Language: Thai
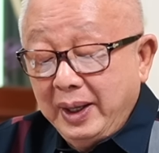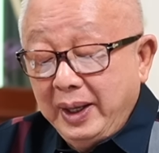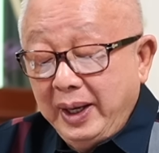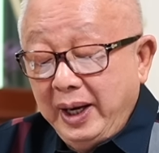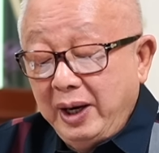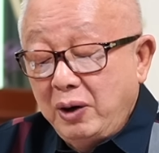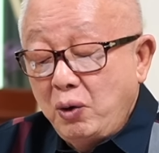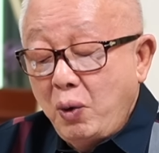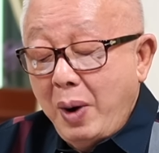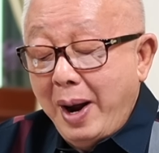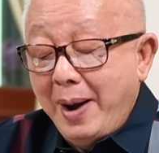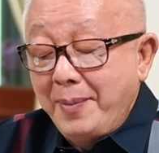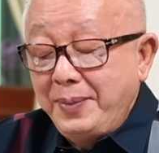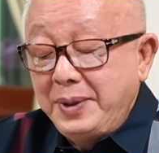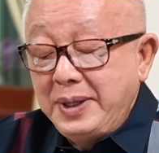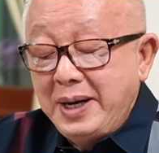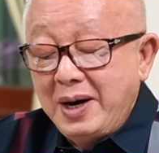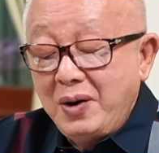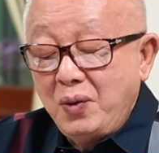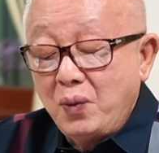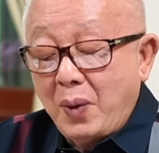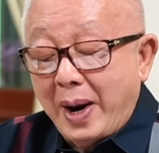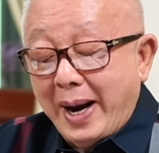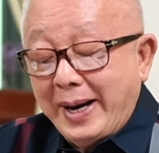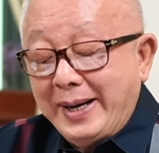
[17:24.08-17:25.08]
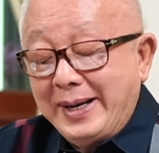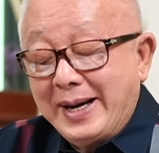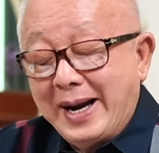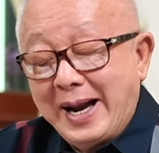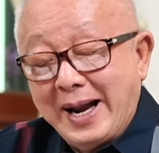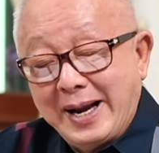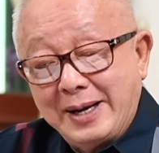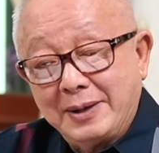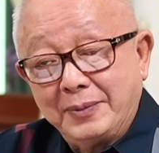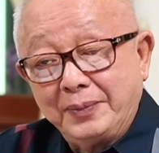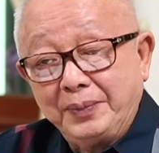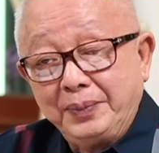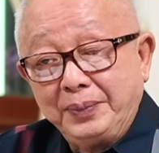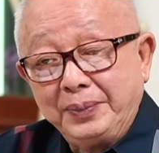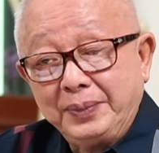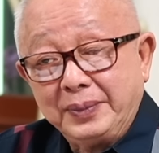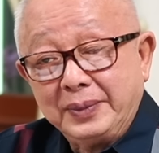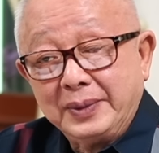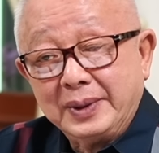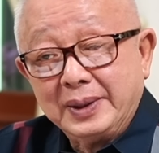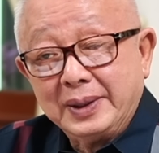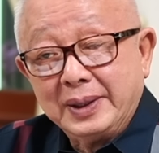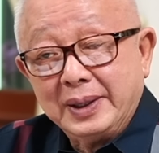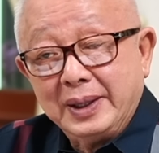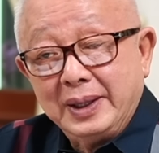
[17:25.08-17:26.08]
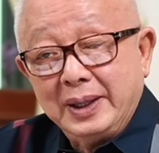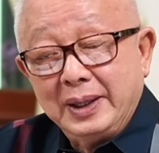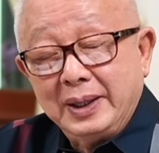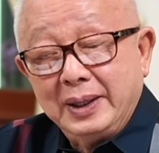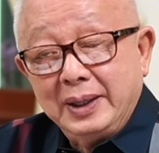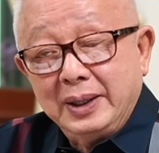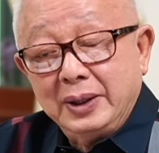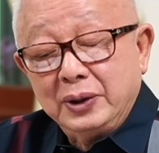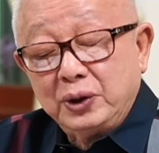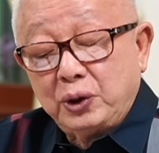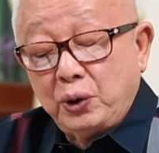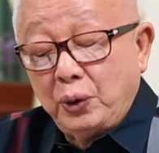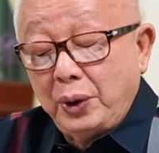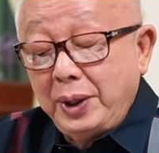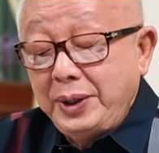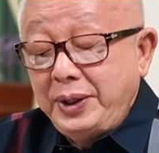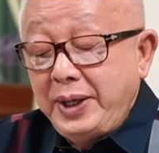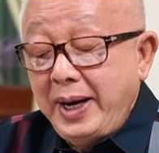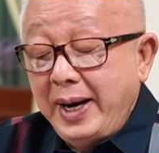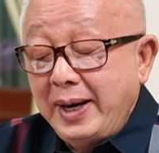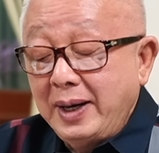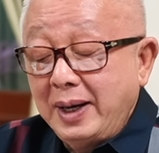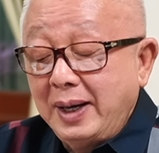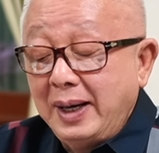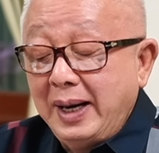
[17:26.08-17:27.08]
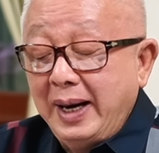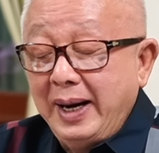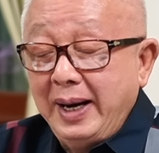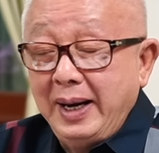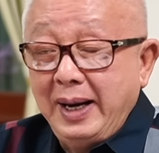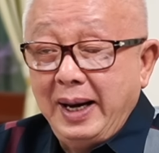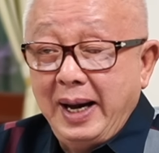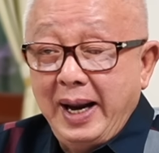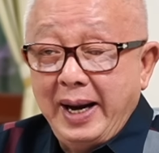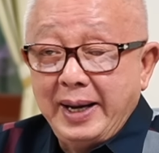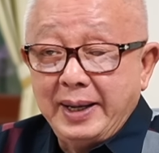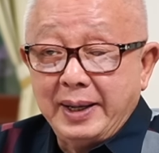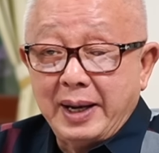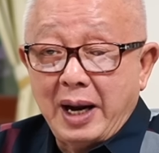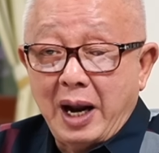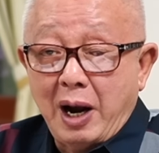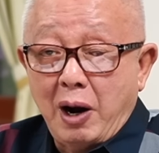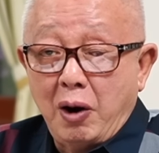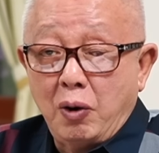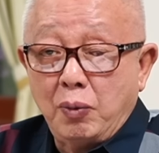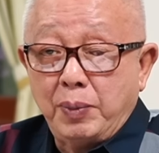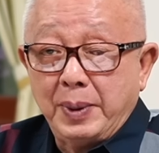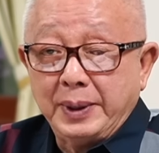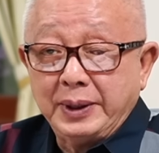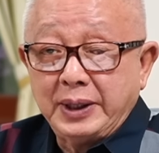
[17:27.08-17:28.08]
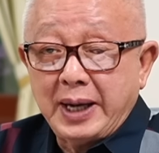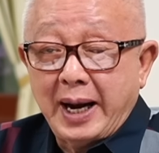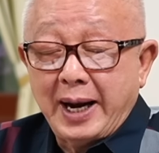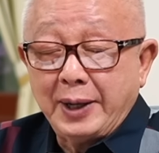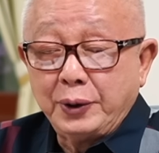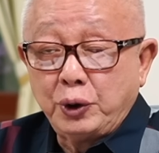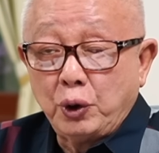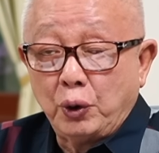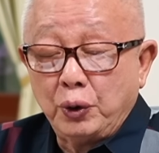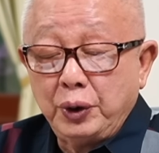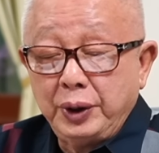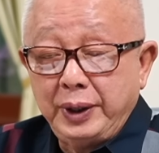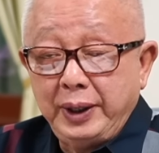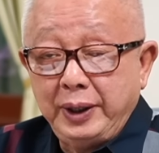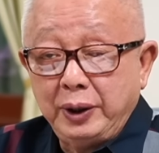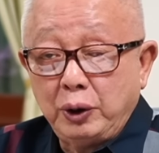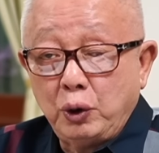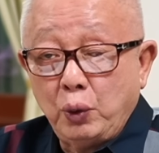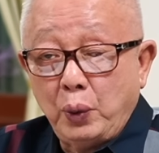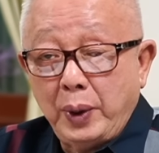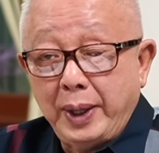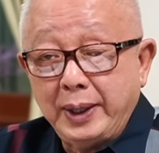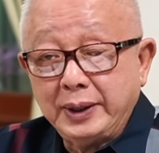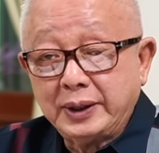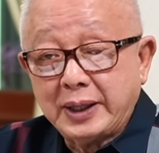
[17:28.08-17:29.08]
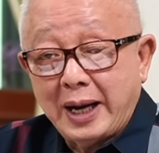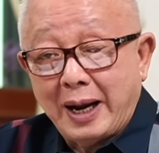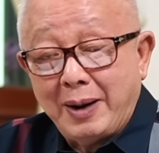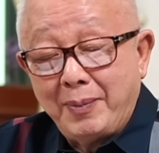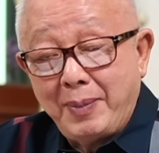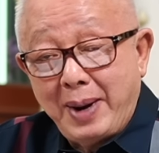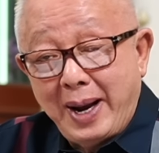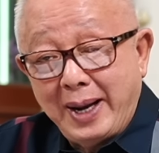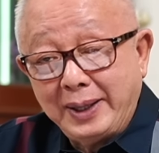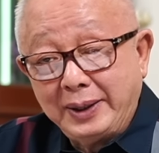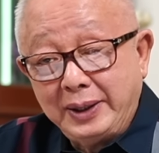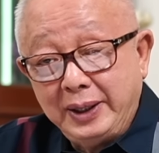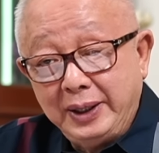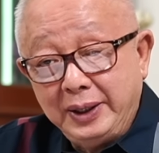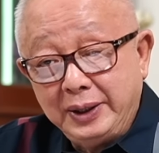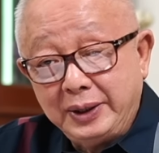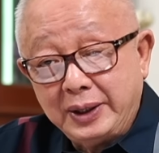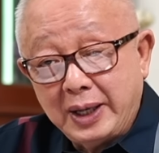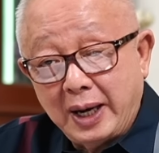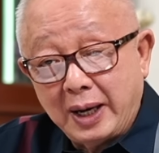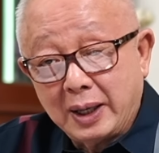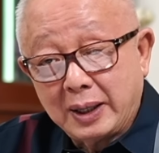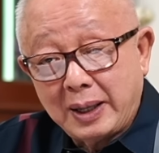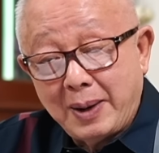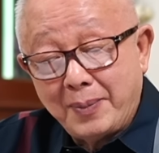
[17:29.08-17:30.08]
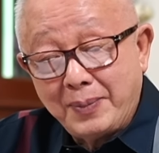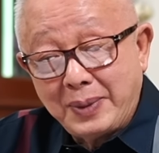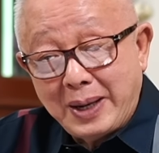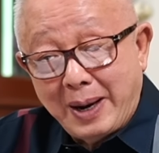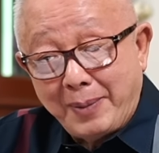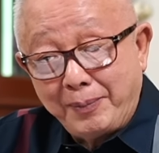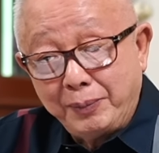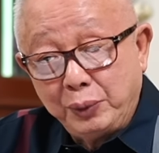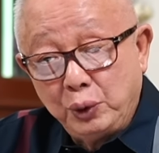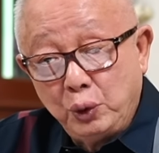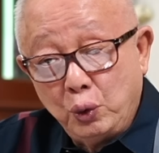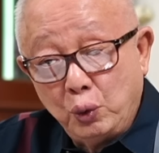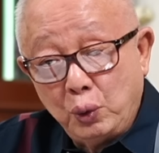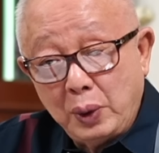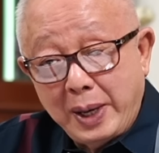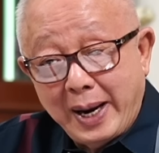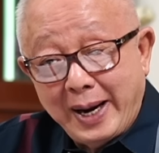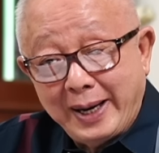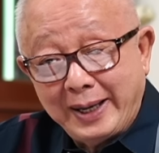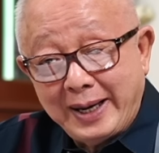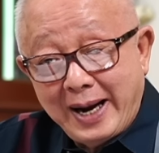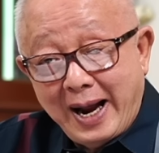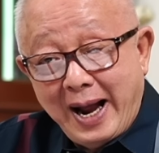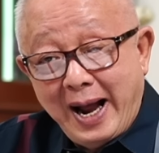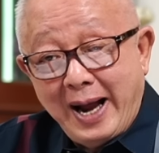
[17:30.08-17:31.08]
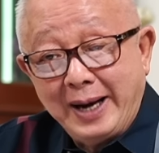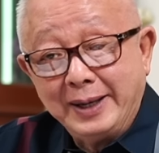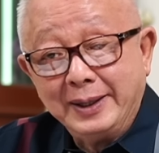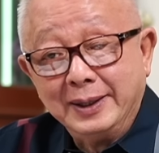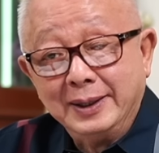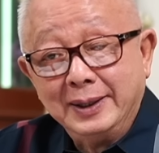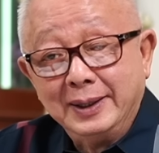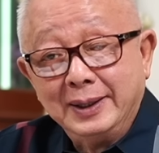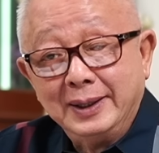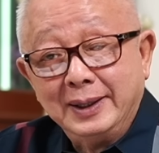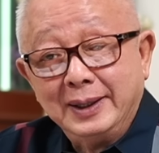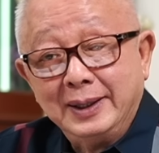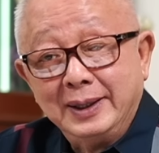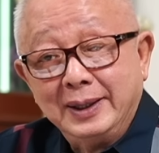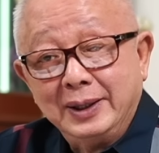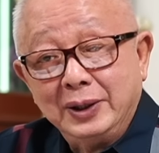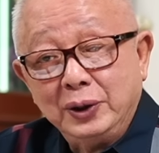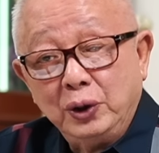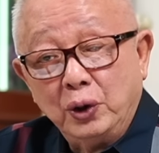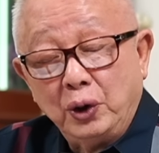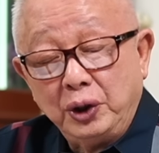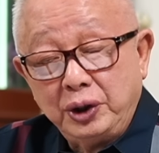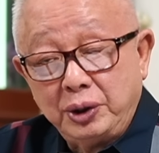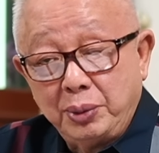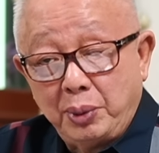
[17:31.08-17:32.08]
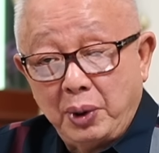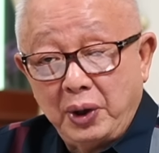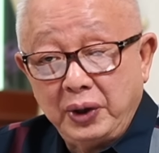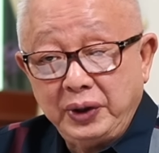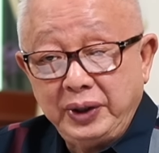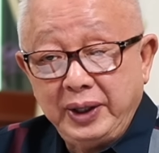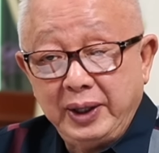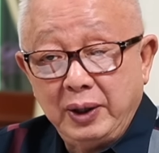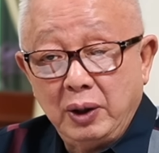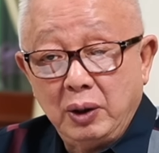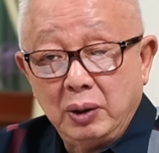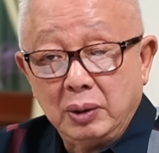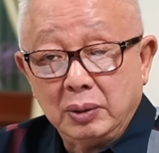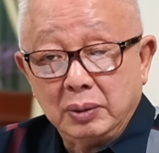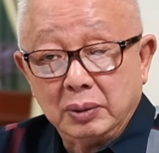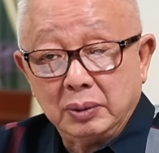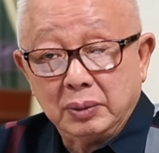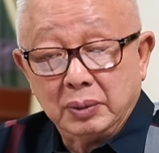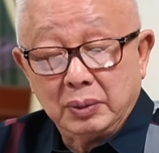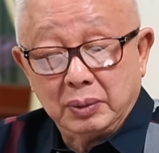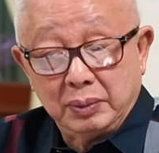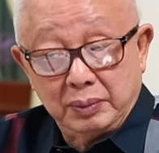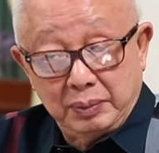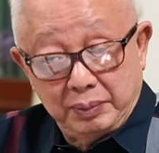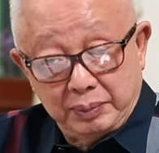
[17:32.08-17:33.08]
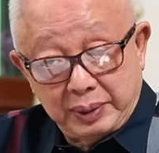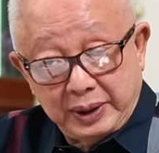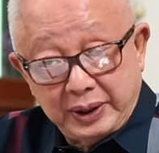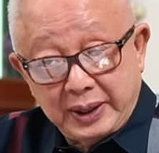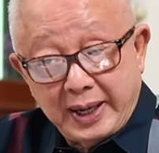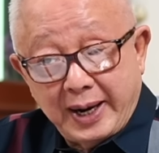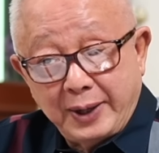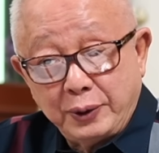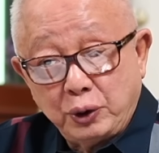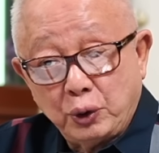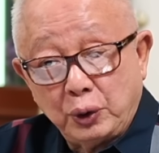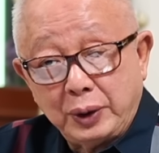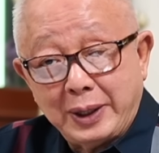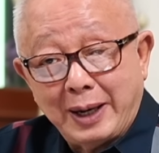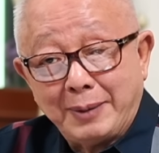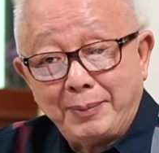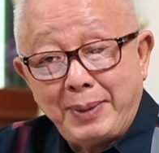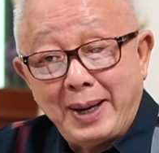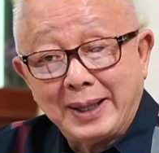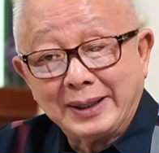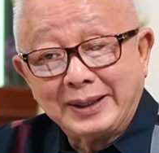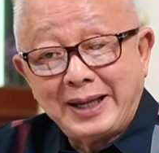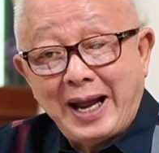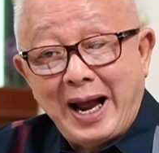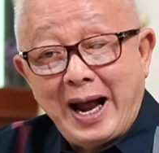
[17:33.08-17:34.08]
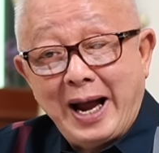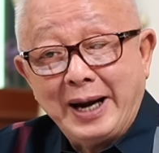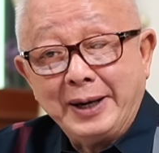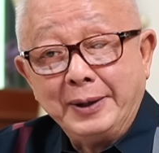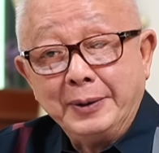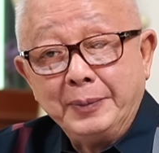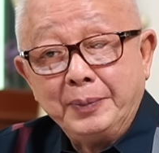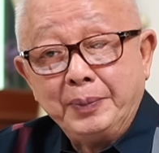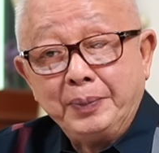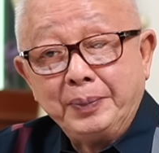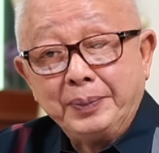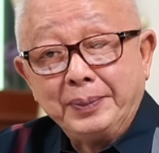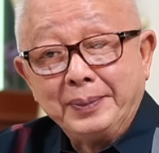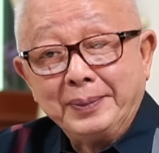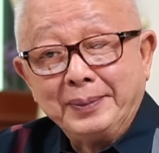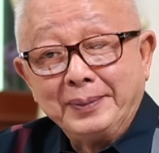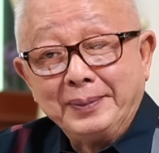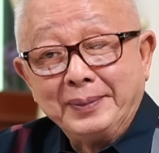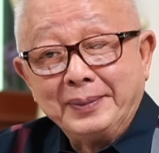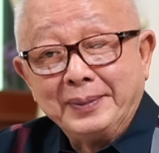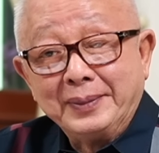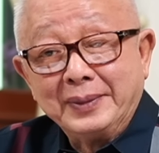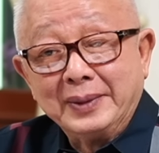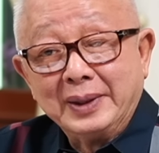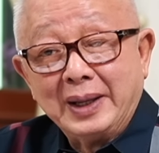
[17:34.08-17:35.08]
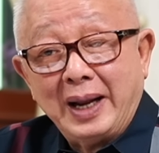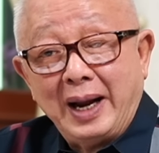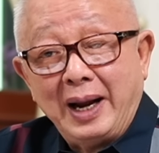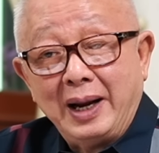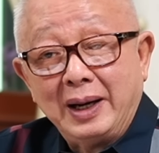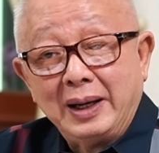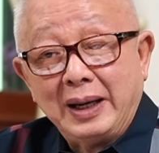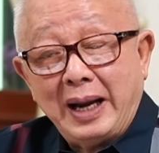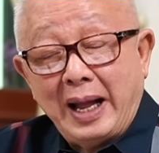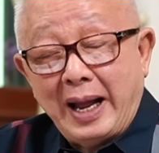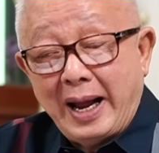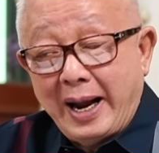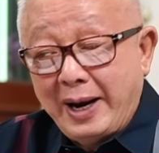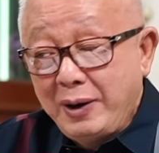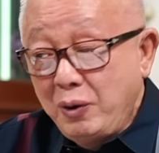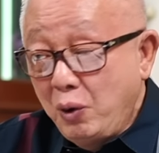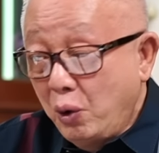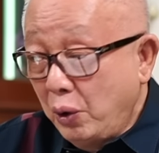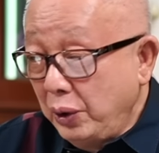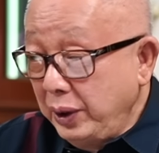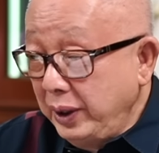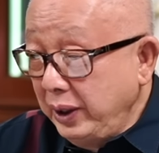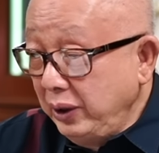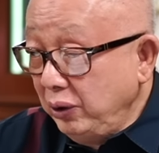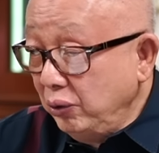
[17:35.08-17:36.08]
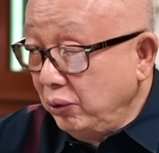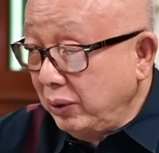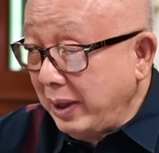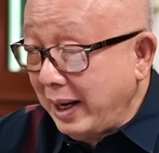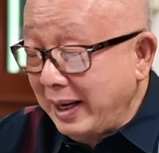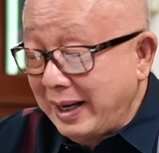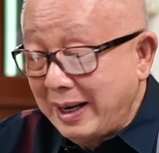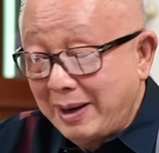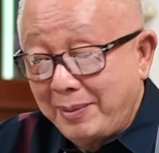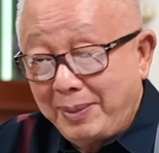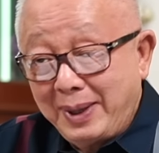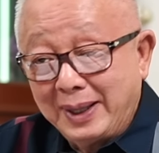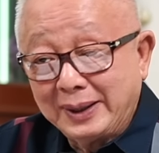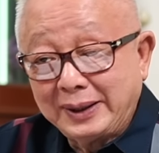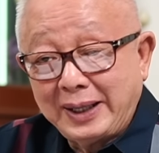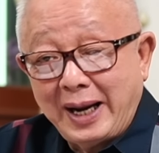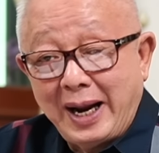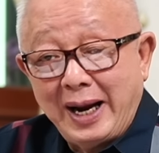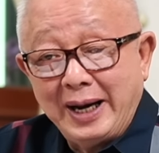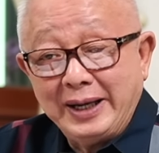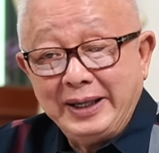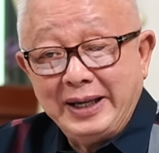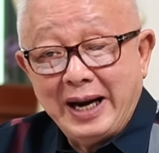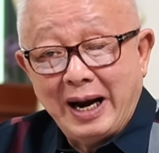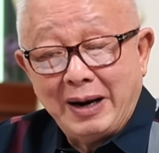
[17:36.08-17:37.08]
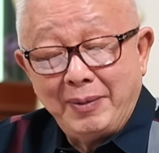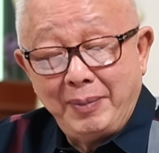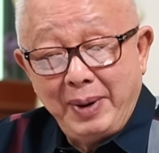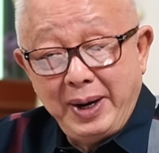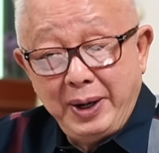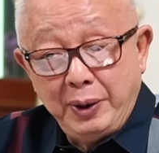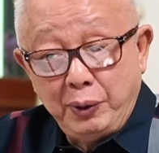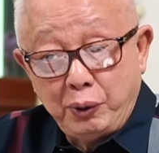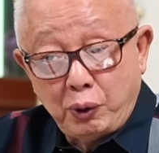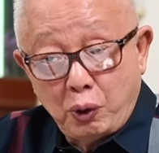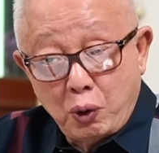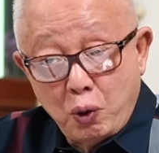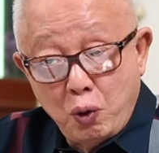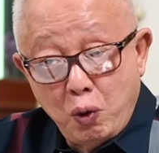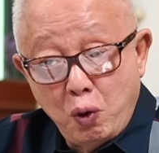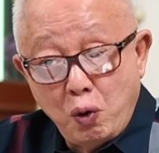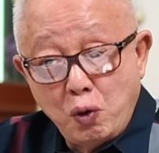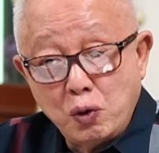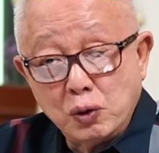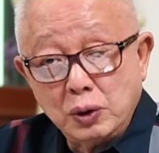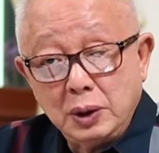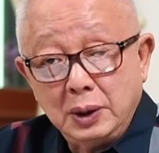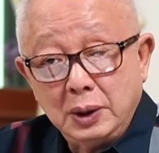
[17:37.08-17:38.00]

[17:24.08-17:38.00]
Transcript: อีกความเคลื่อนไหวนะฮะสุรเชษฐ์ก็เลยเล่นเอาประชาชนที่ตัวเองสามารถที่จะกำกับดูแลได้โดยเฉพาะยิ่งประชาชนทางภาคใต้นะหลายคนที่อยู่ในทางภาคใต้ยังไม่รู้